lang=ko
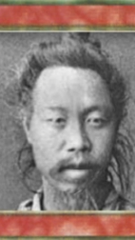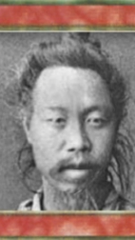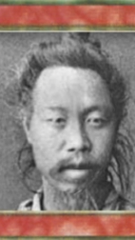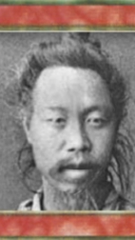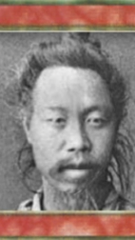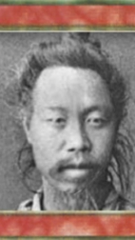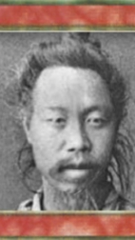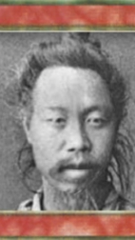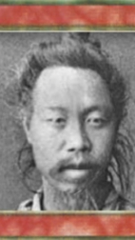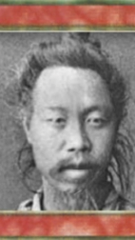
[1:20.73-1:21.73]
전주,
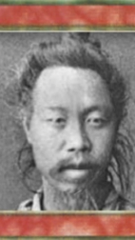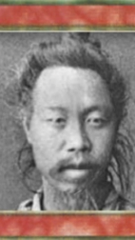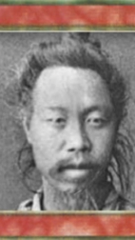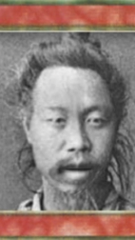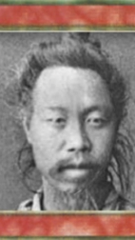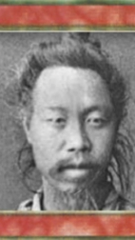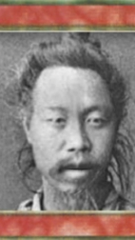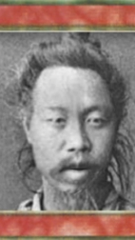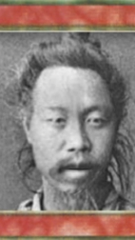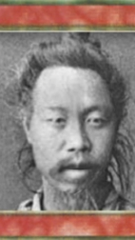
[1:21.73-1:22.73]
정읍
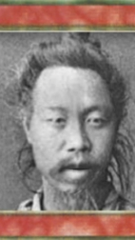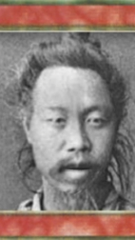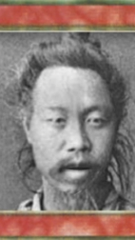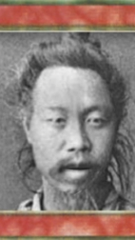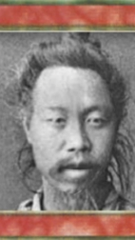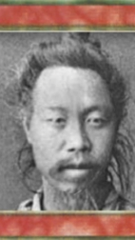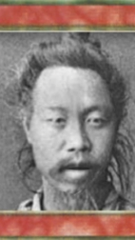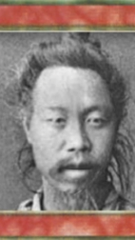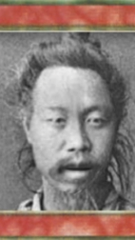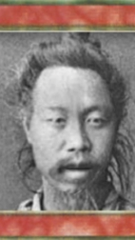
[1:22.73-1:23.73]
등을 점령하였습니다.